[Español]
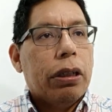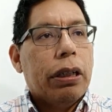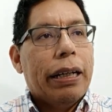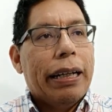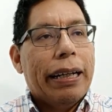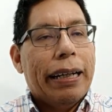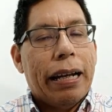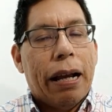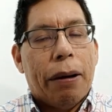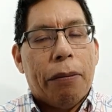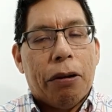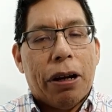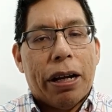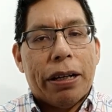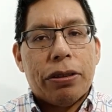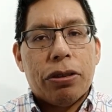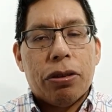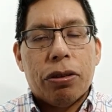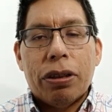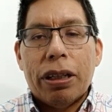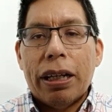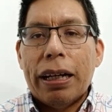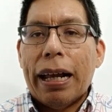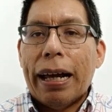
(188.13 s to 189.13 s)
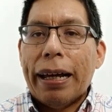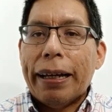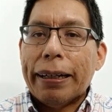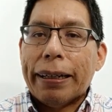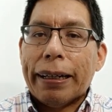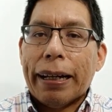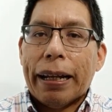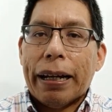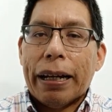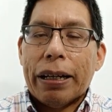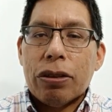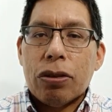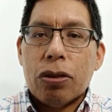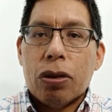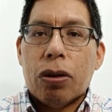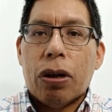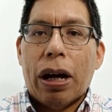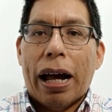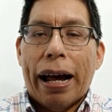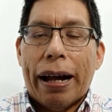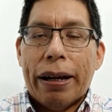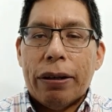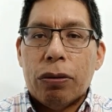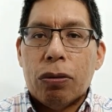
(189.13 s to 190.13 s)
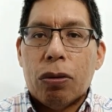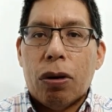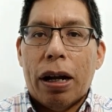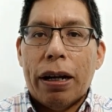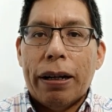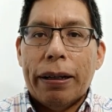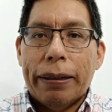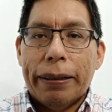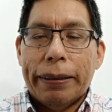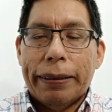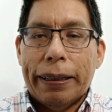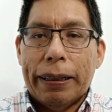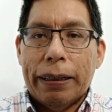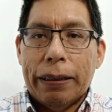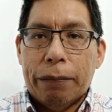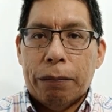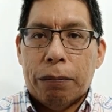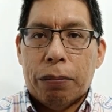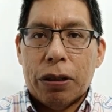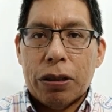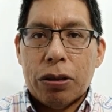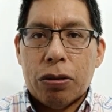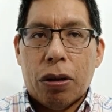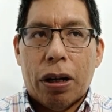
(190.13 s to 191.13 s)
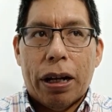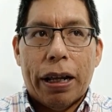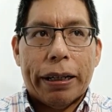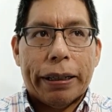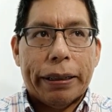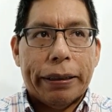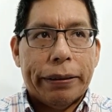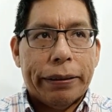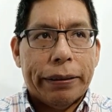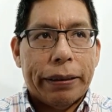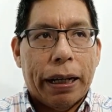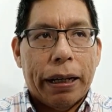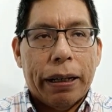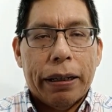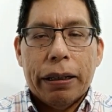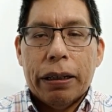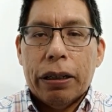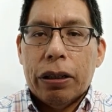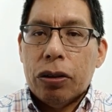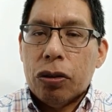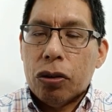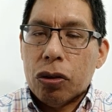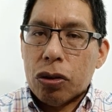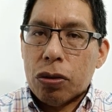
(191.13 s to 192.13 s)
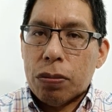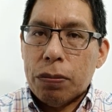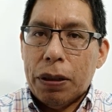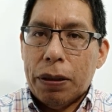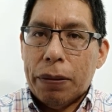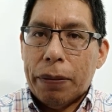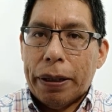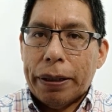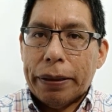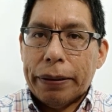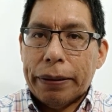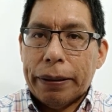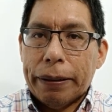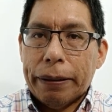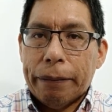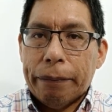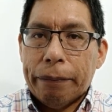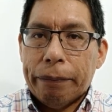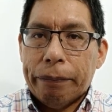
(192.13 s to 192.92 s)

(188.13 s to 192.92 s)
elaboración de la declaración anual del impuesto a la renta 2020.